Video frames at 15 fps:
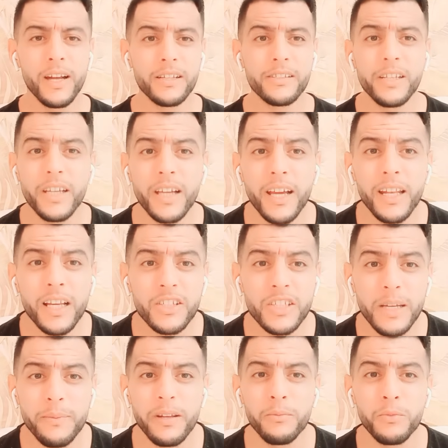تا هي قال لك
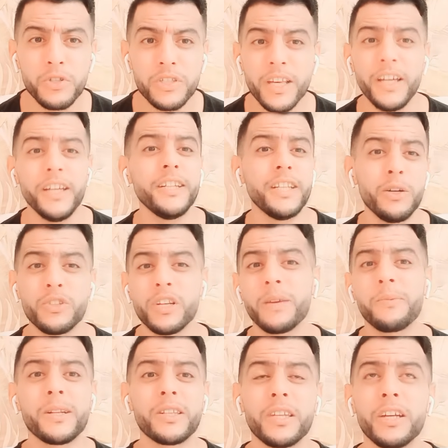جايبه المساعده
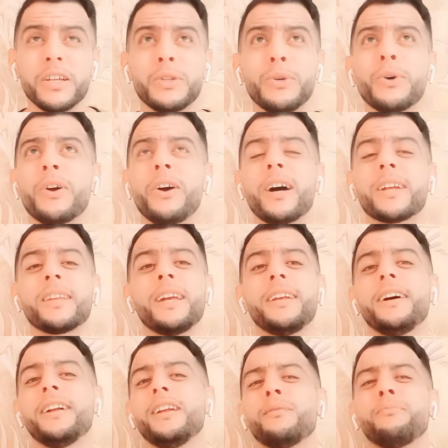وجايبه التريتور عارضه
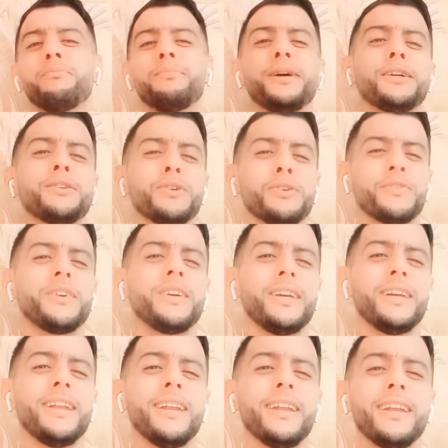لينا على
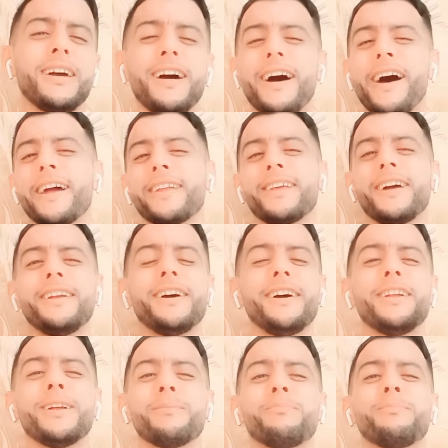البيدوفيل عارضه لينا
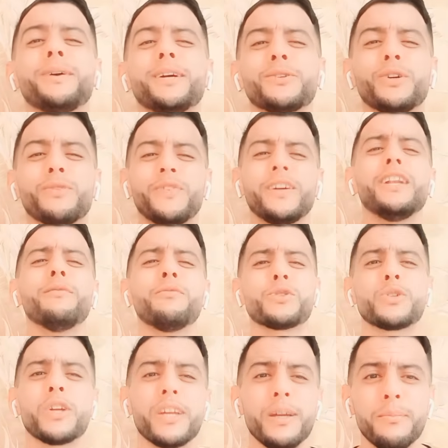على البيدوفيل
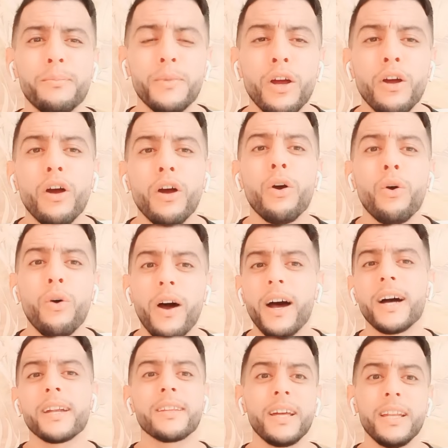المجرم
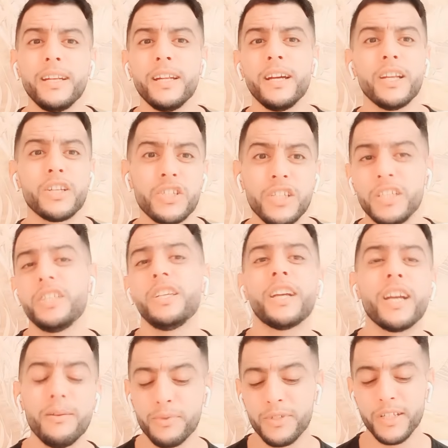وعارضه لينا على شنيتي
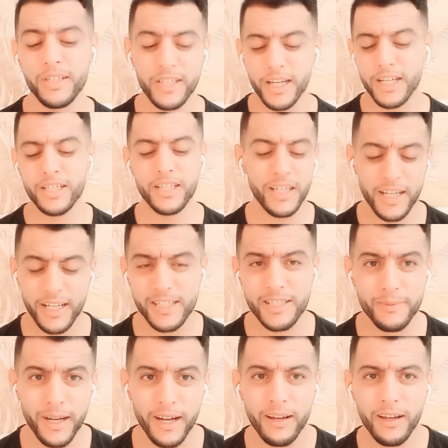كلب شنتكا رجلي
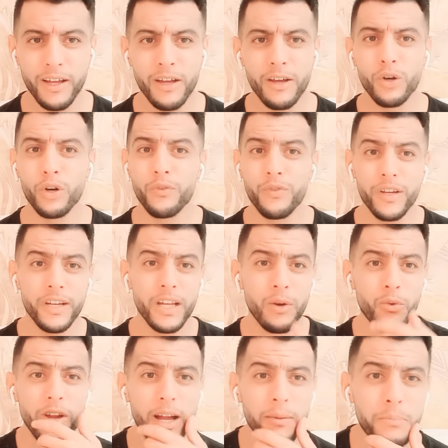القصبه وفينا
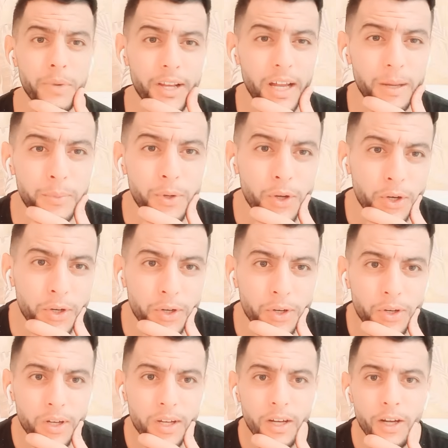هو عمك عبلو